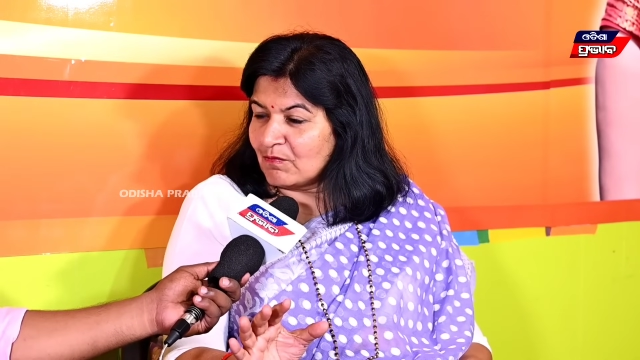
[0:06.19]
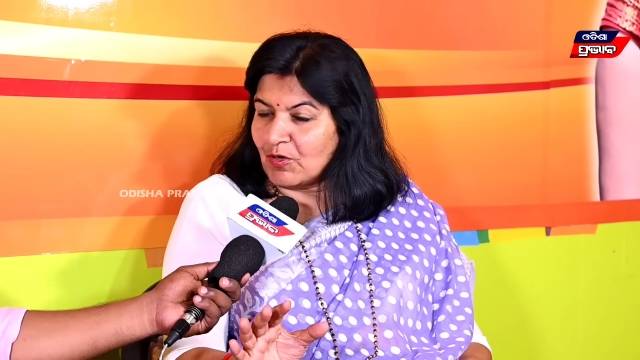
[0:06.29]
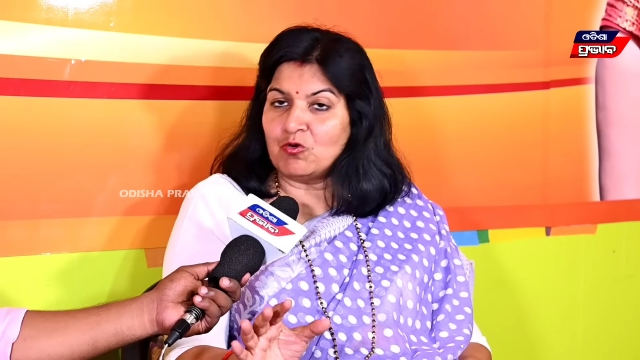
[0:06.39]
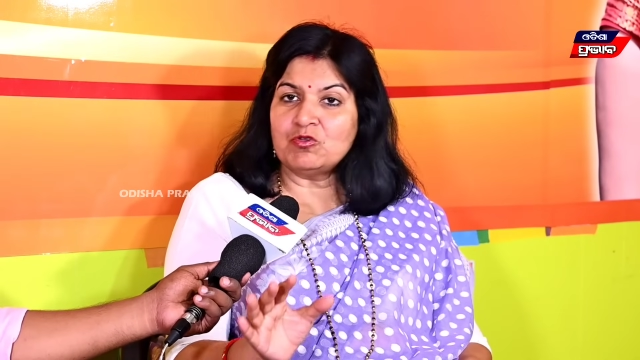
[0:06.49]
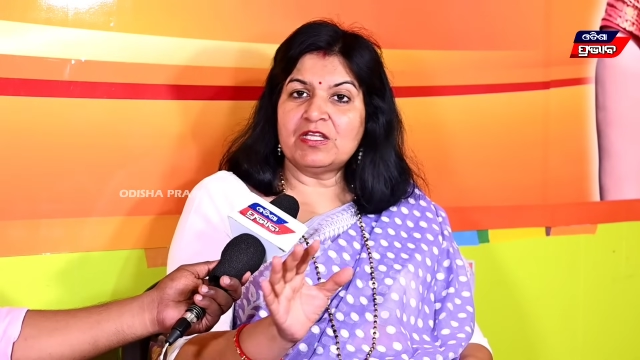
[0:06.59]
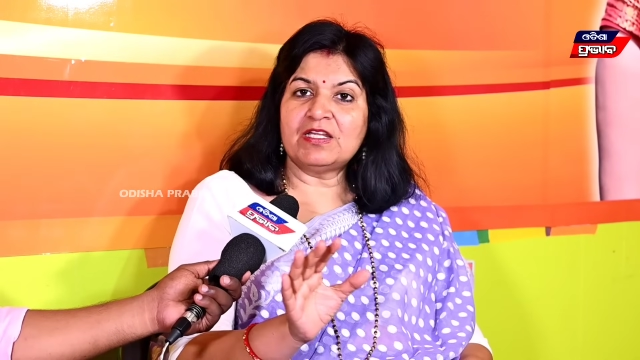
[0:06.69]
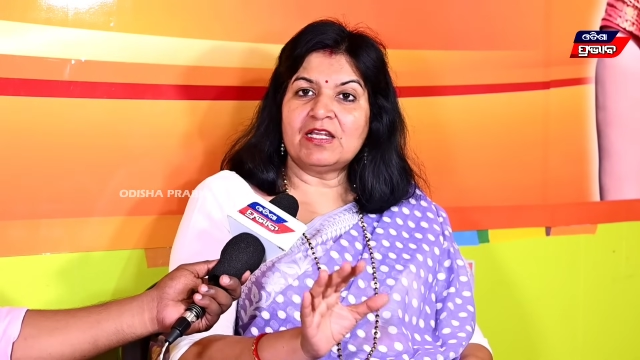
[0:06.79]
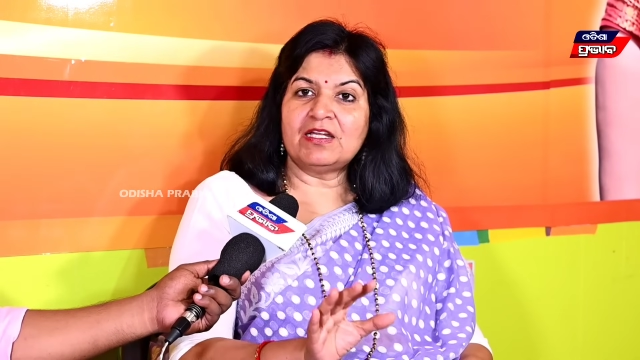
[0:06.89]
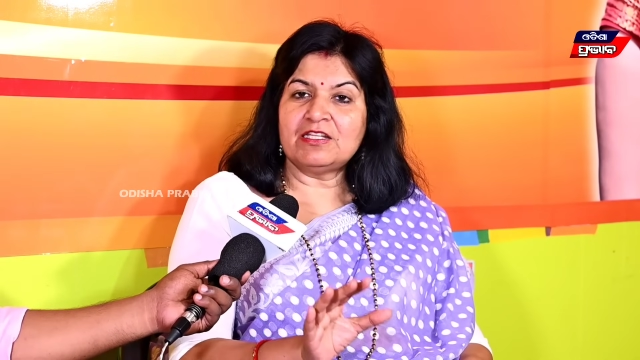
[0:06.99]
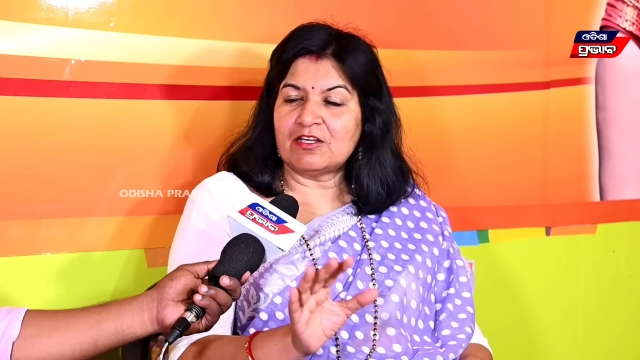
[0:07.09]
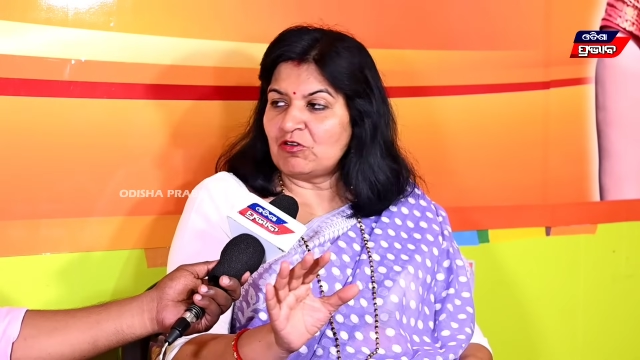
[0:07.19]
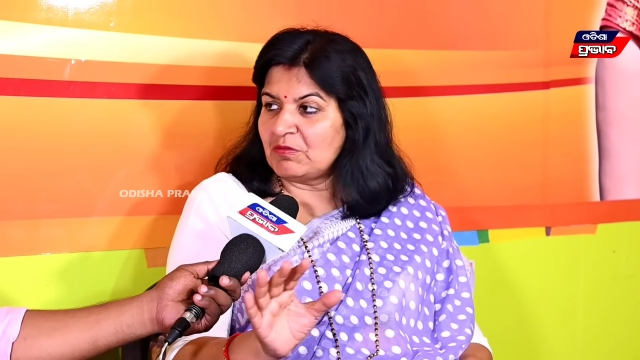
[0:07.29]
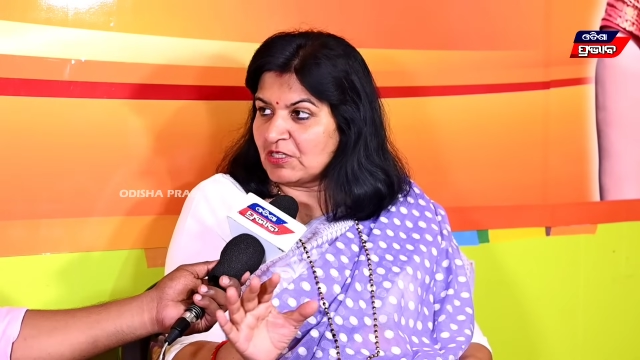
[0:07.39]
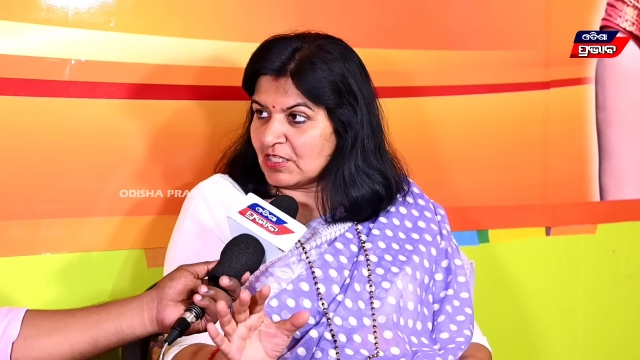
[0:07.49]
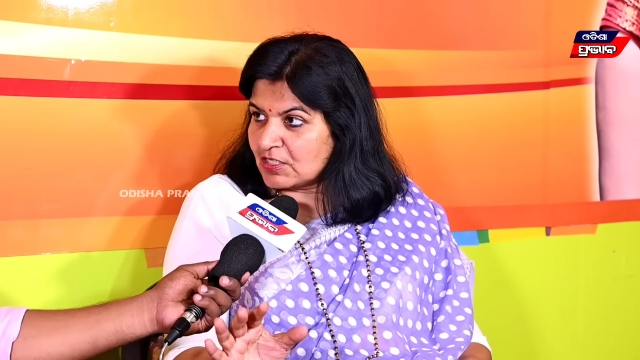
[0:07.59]
बहुत दिन है तांको
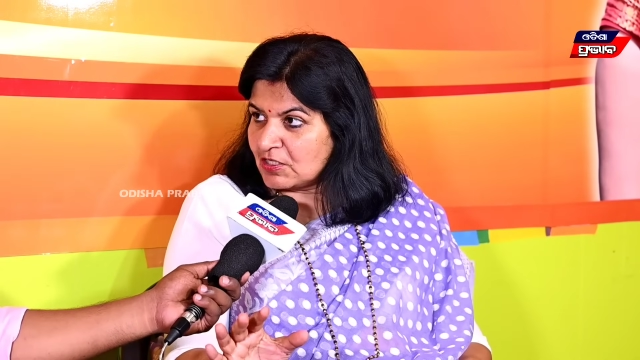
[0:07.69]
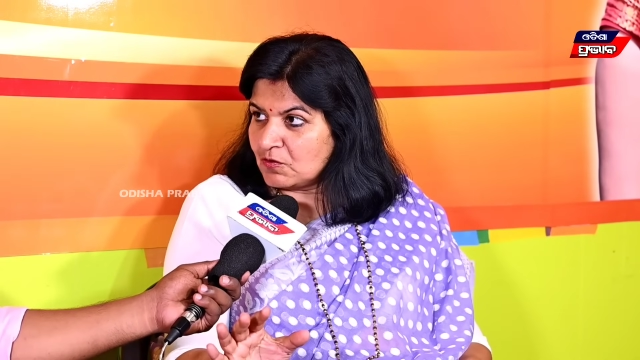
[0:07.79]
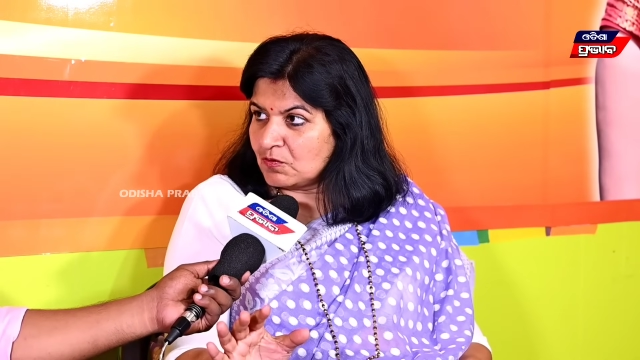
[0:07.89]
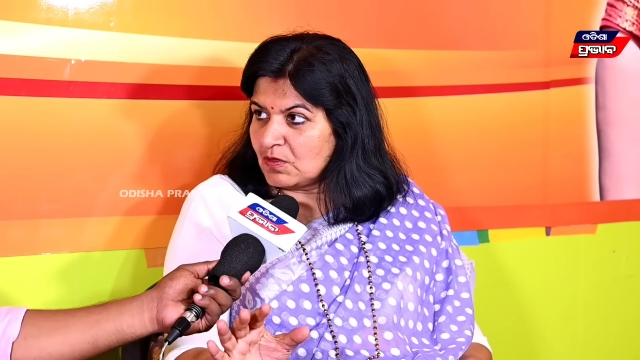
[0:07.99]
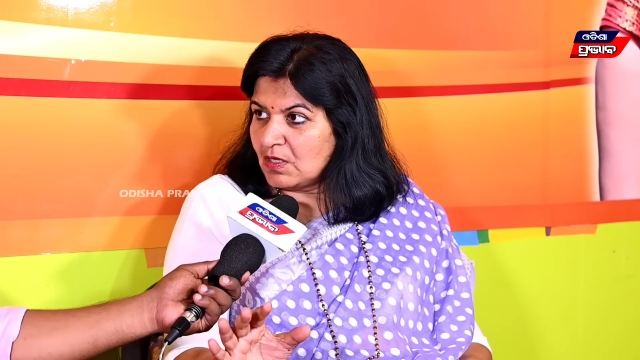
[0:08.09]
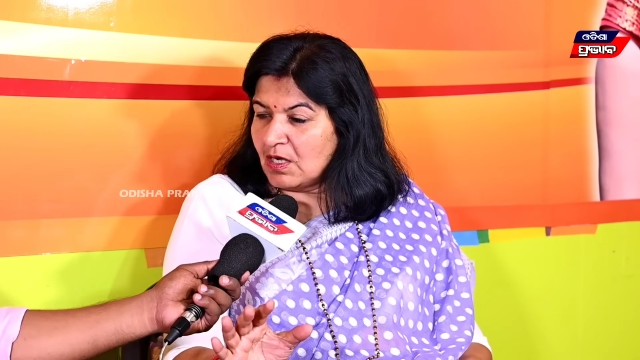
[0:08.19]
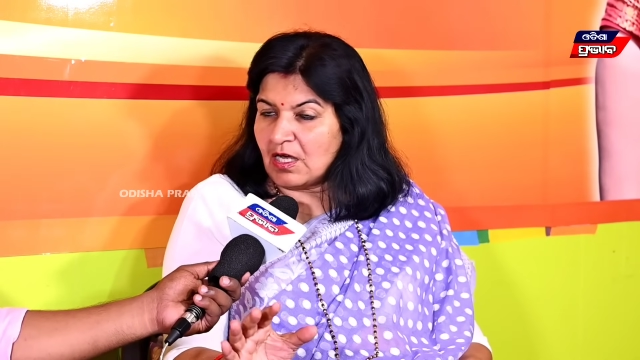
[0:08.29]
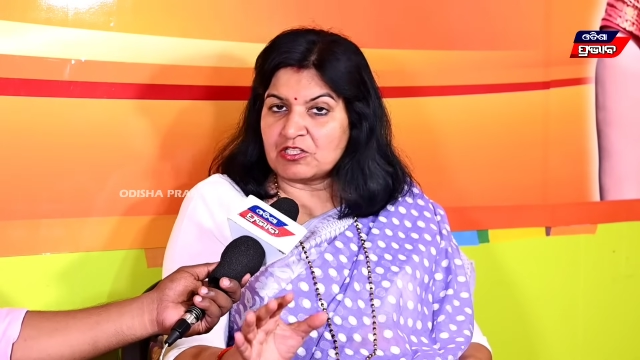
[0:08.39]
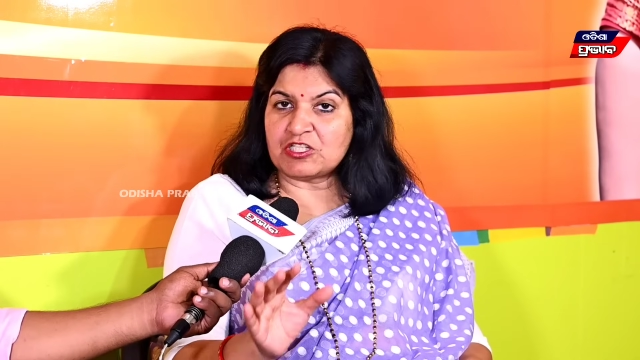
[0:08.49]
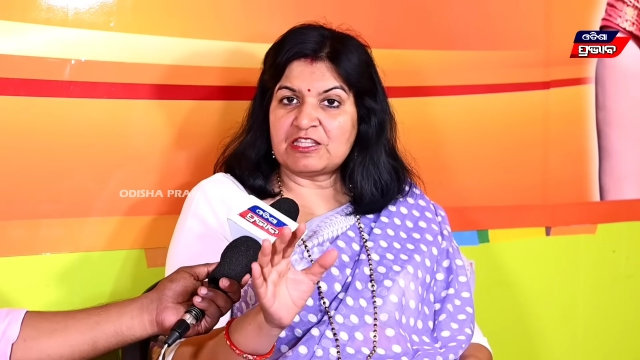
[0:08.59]
देखिनु आ